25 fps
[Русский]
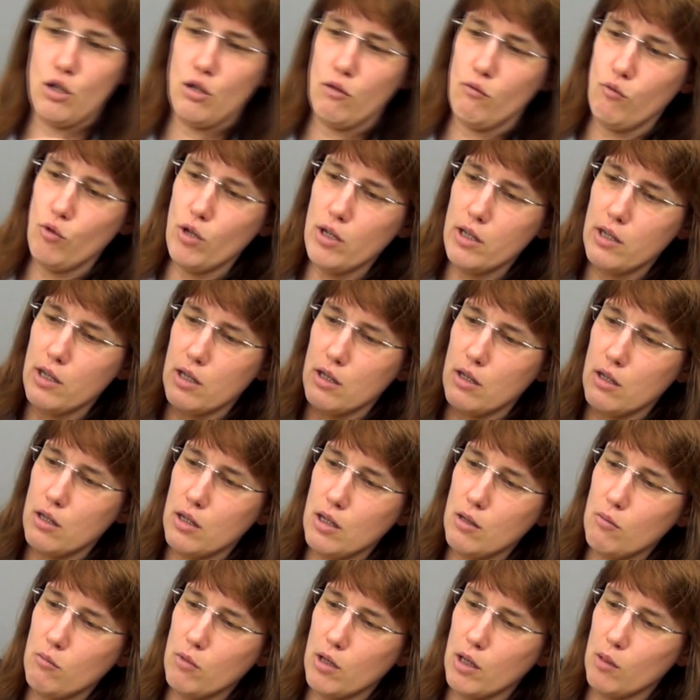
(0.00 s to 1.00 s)
сегодня
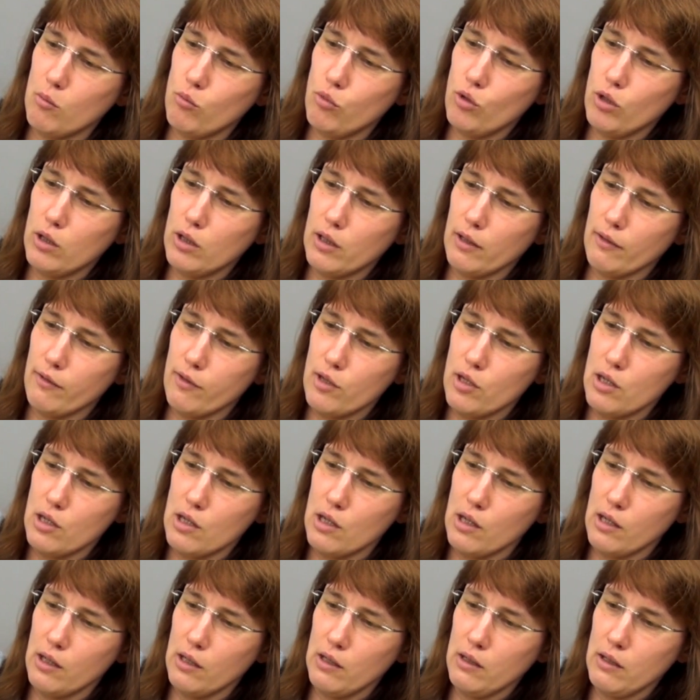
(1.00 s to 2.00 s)
с ним работа
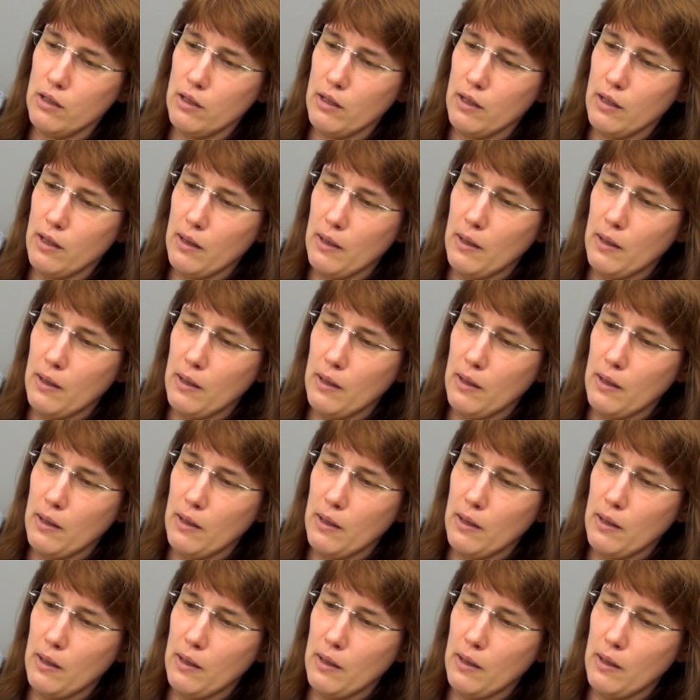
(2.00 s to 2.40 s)
вся.